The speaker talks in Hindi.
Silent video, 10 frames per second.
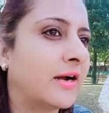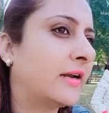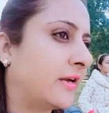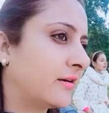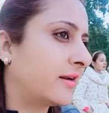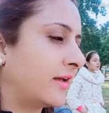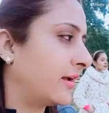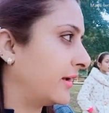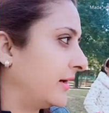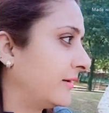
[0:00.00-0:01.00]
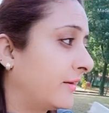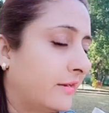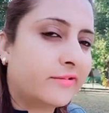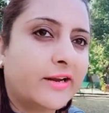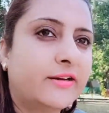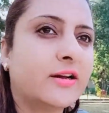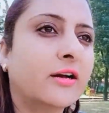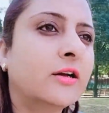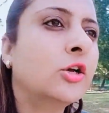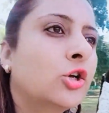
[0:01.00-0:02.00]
का टिकट रह रहा है ट्रेन राइड का